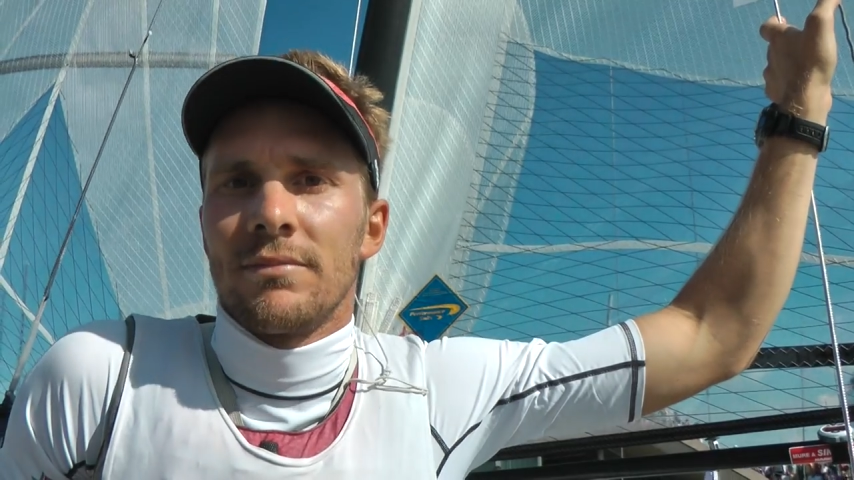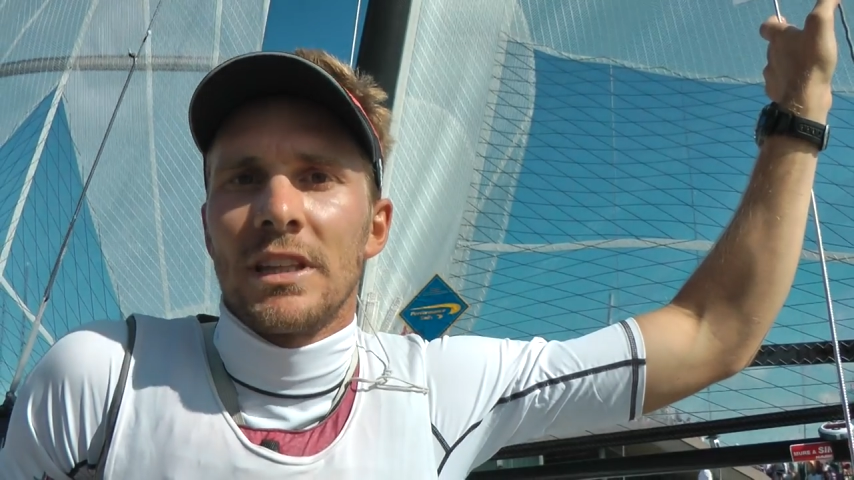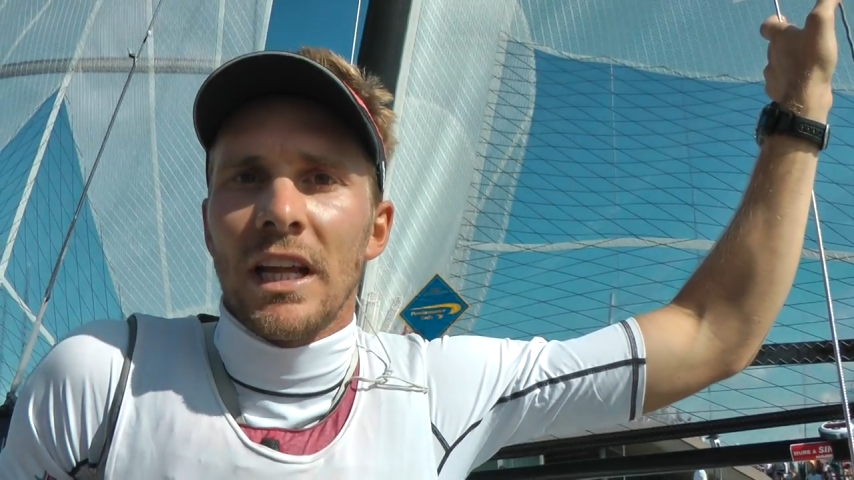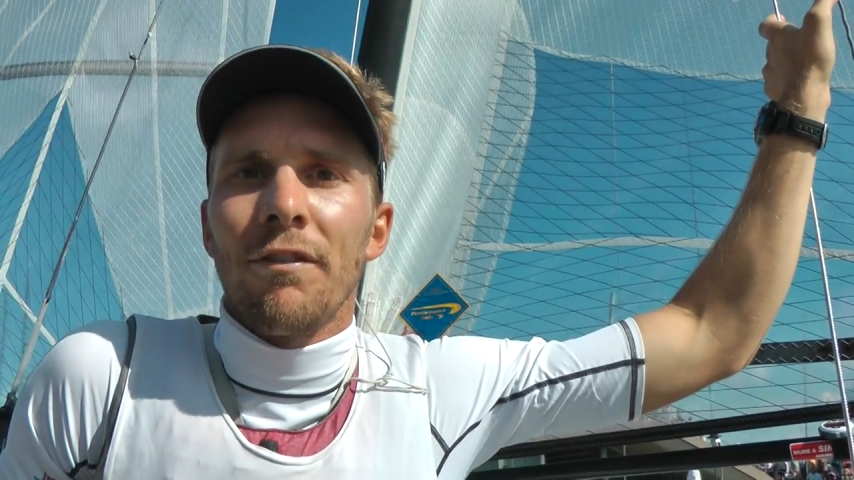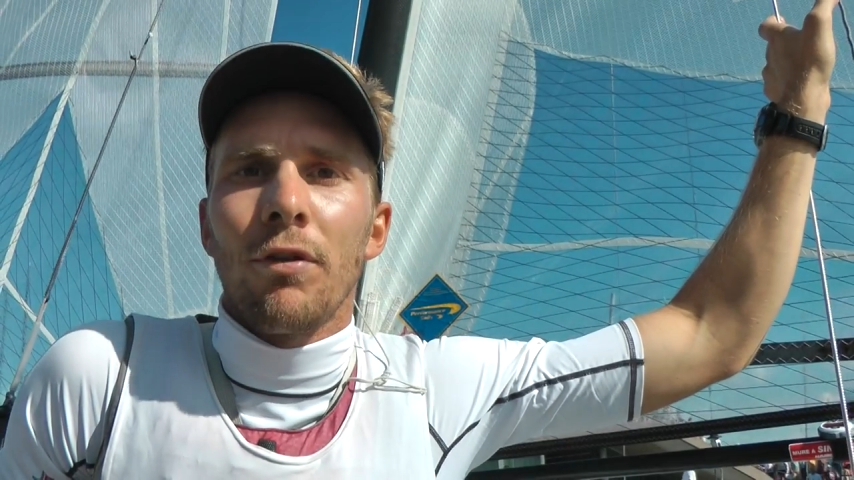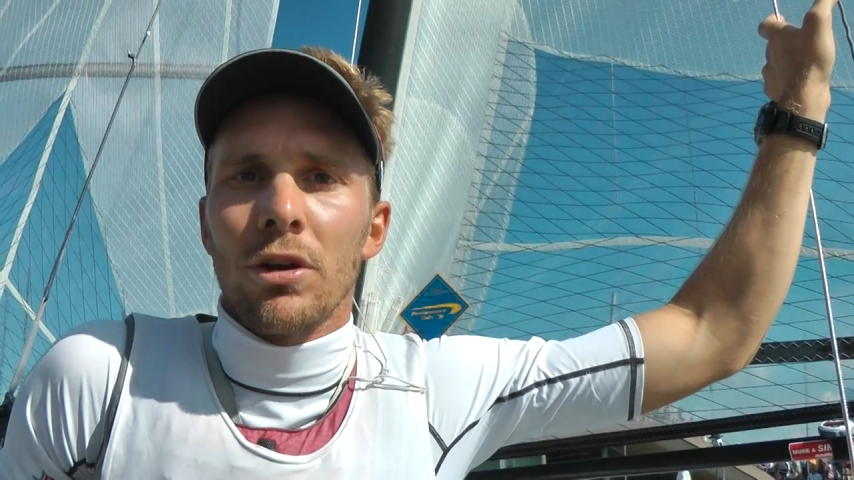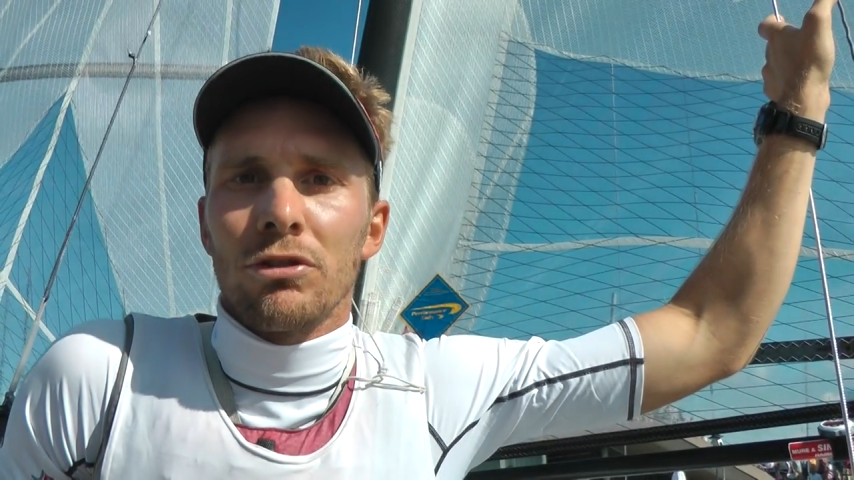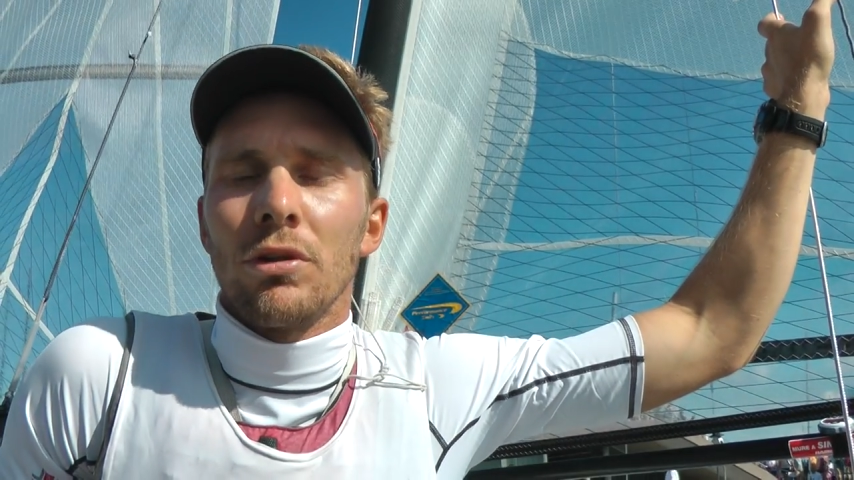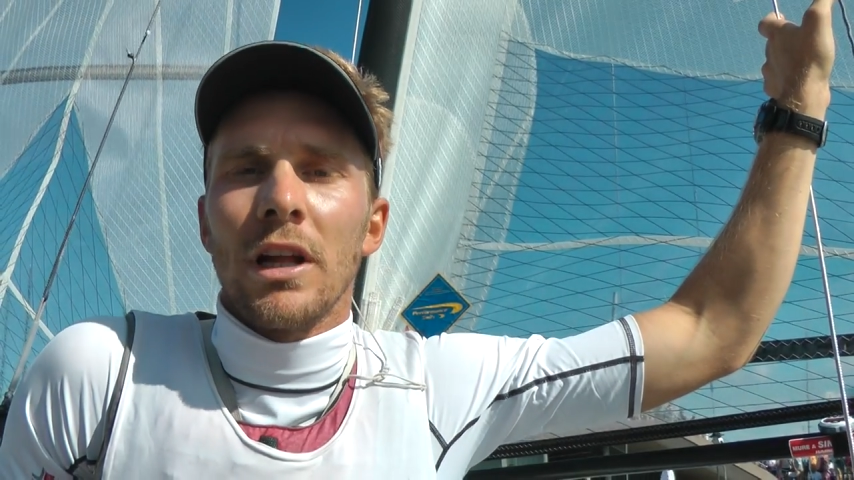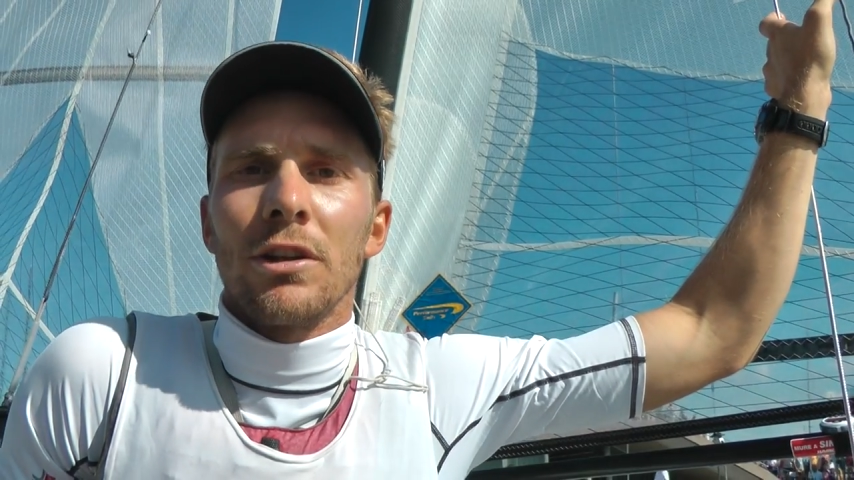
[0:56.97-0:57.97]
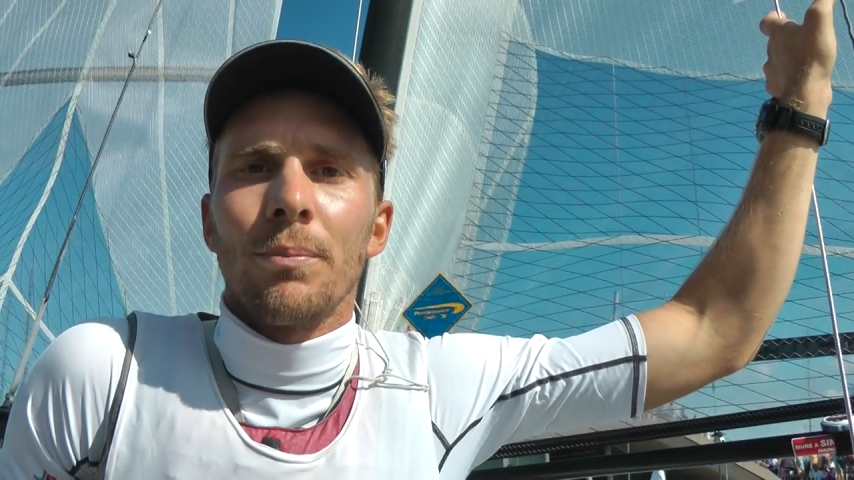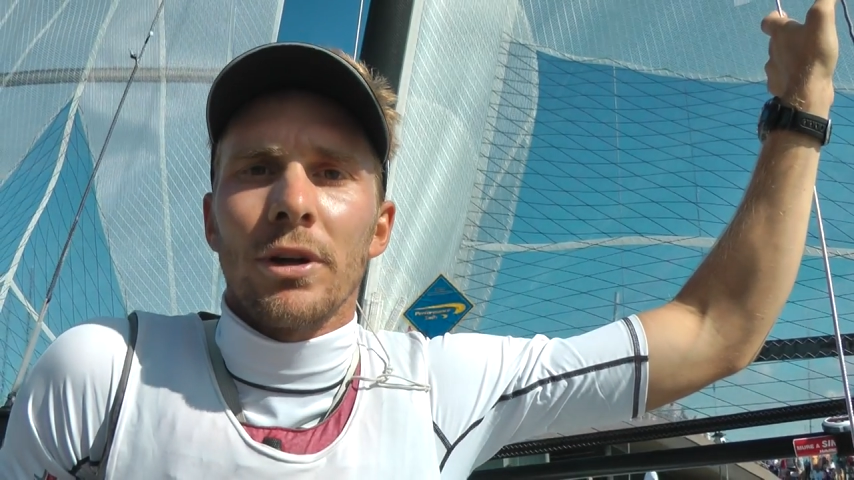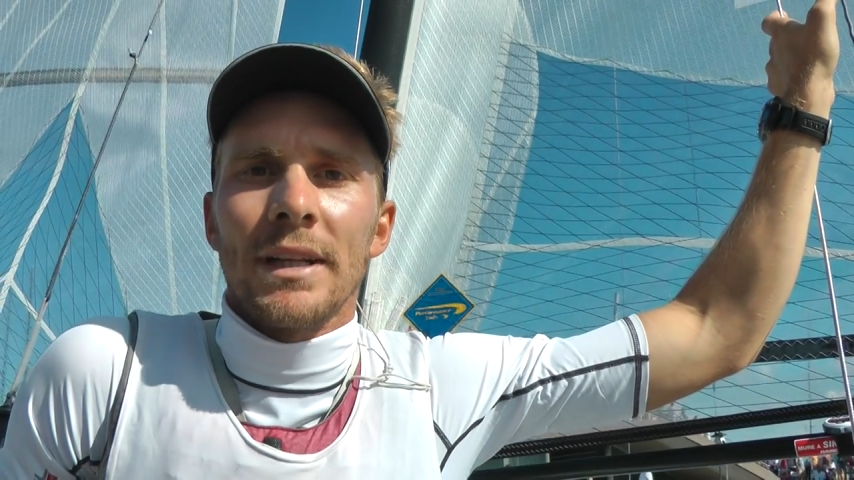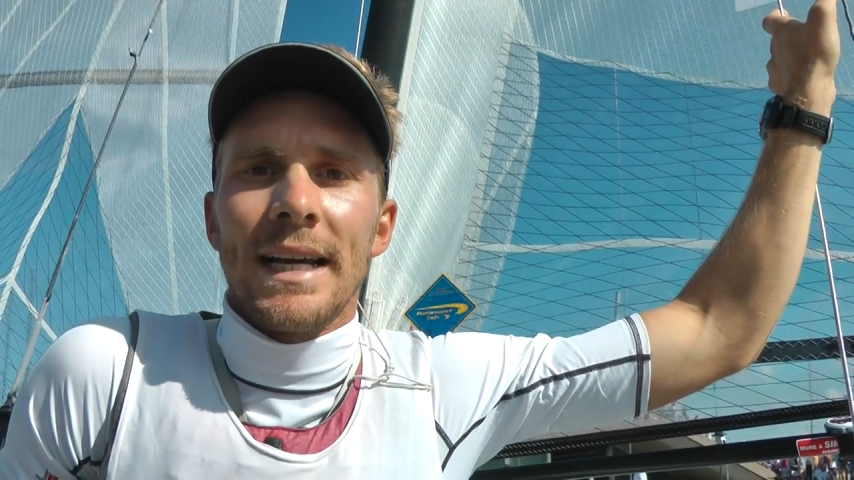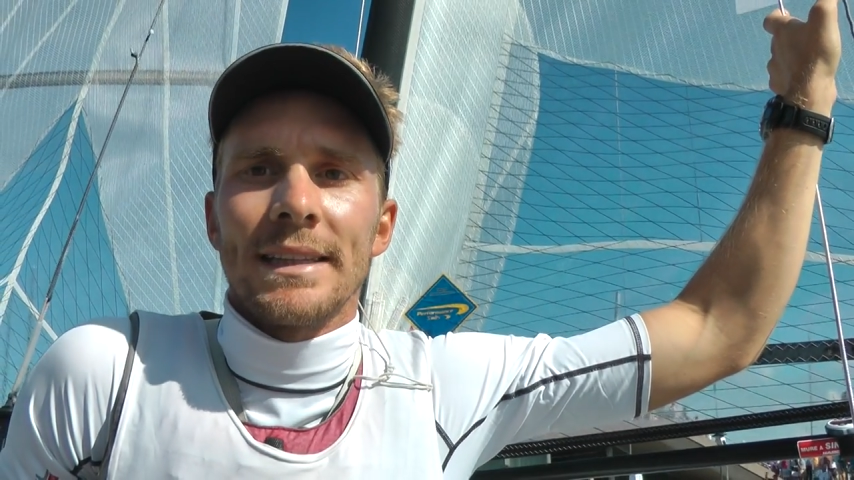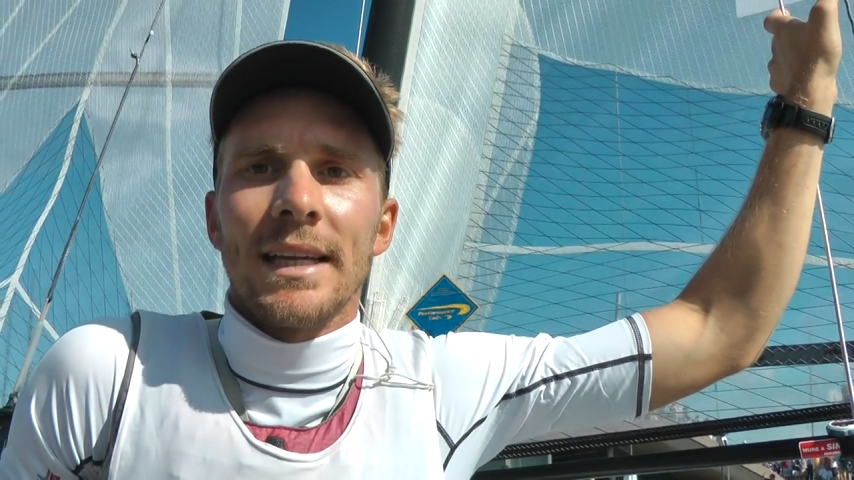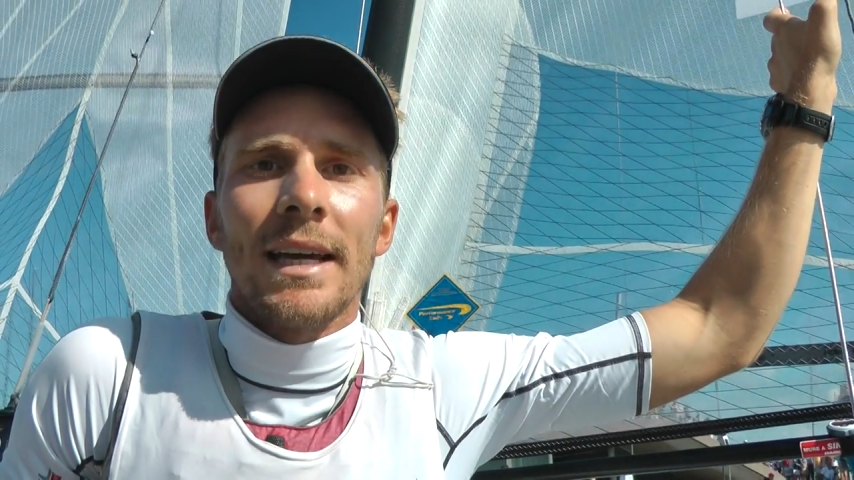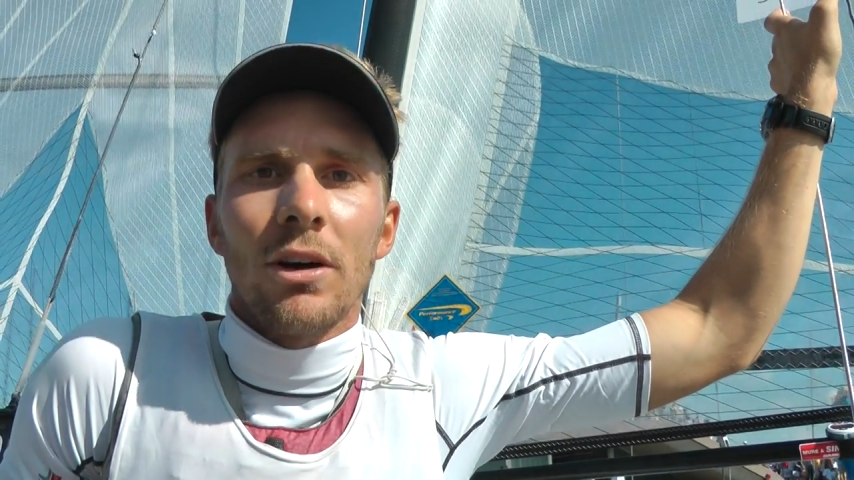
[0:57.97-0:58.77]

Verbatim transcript: tirare fuori un risultato importante,